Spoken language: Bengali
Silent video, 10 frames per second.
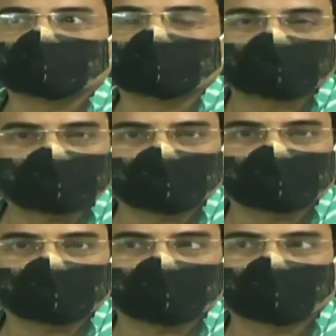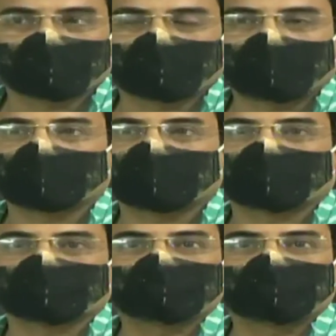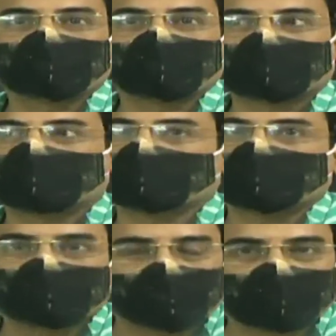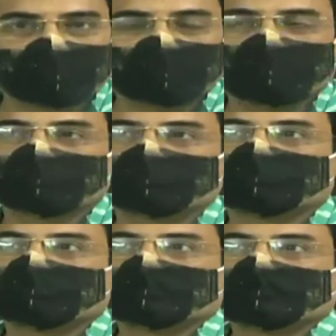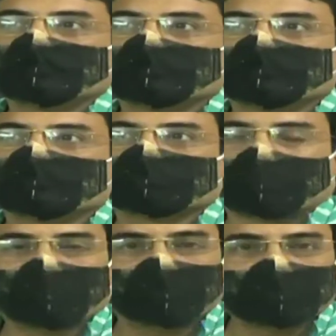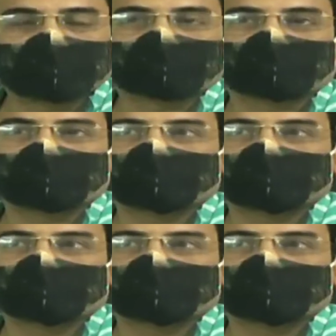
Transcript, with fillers: দেশের এবং বাংলার অর্থনীতি অনেকটাই নির্ভর করে স্বাভাবিক ক্ষেত্রে